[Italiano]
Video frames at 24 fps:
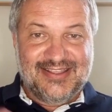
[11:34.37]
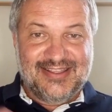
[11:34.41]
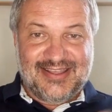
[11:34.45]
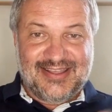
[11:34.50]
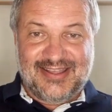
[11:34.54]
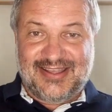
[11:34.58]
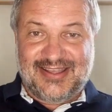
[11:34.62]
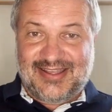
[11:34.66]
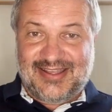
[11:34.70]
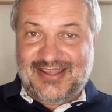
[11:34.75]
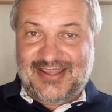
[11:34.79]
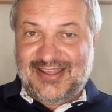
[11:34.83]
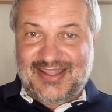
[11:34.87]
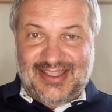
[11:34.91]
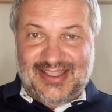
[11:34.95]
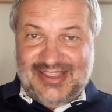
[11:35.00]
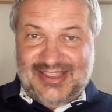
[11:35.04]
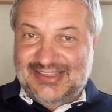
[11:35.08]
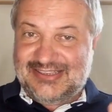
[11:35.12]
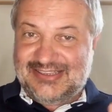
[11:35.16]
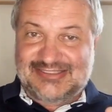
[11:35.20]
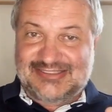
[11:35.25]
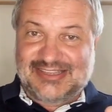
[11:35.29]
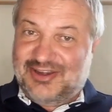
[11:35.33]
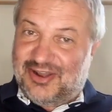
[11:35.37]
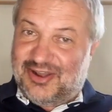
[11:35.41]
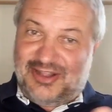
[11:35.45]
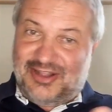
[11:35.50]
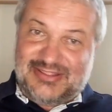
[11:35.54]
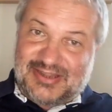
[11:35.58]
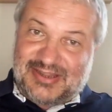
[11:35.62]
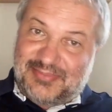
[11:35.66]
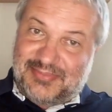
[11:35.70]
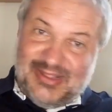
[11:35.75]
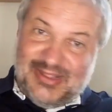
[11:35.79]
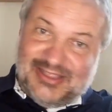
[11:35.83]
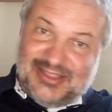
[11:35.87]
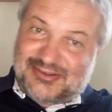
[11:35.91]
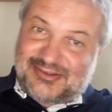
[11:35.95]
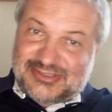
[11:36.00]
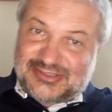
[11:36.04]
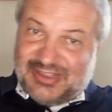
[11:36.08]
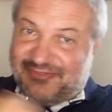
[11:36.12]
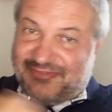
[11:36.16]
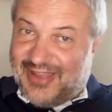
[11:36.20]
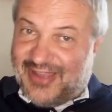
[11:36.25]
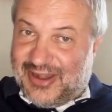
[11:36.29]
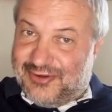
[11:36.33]
eh, se no altrimenti
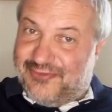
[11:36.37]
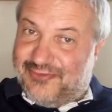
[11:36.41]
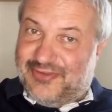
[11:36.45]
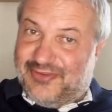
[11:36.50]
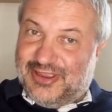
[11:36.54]
cosa fanno?